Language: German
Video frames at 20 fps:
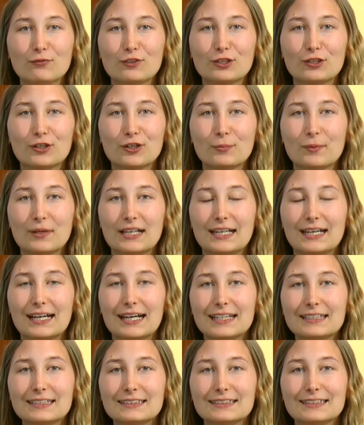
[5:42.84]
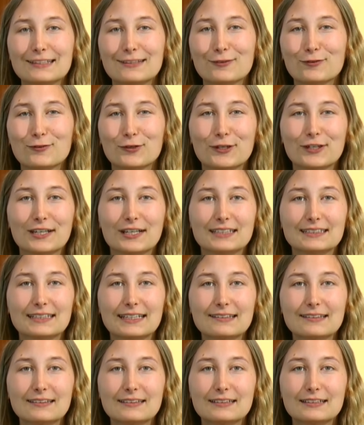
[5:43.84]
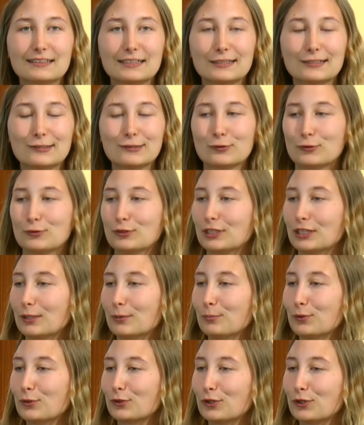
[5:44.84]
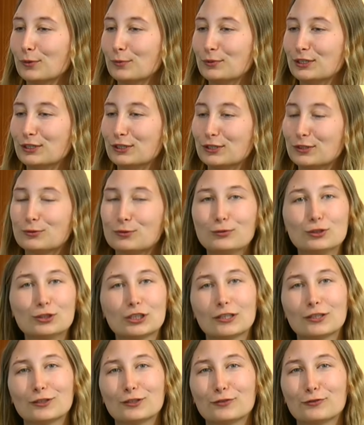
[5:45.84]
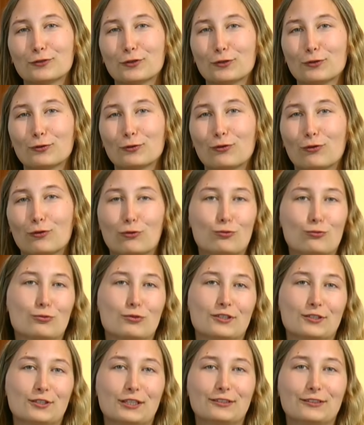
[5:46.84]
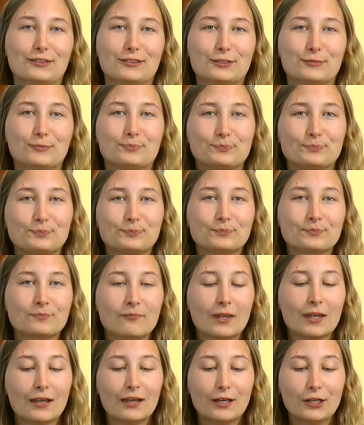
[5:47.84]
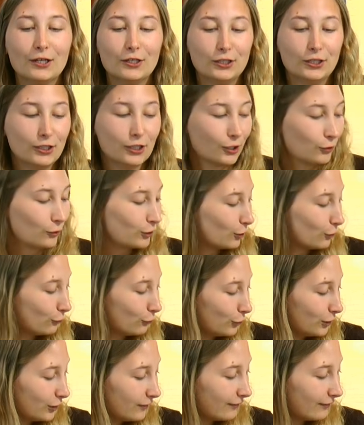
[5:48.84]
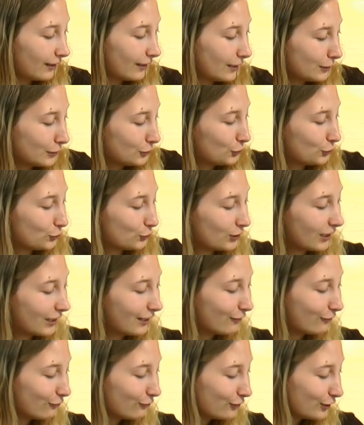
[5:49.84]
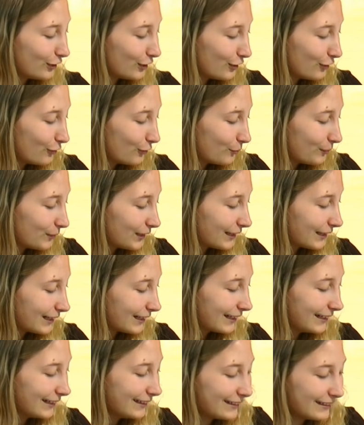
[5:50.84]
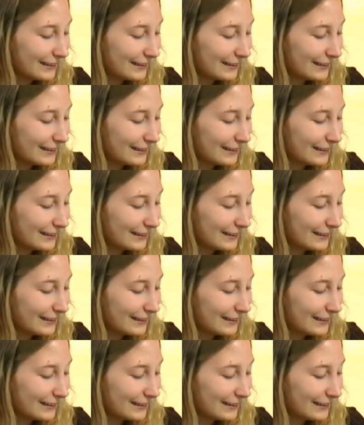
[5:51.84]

wir nochmal an, dass wir eure Adressen kriegen und dann bekommt ihr die Gutscheine von uns zugesendet. Ja, und dann würde ich sagen, starten wir auch mal gleich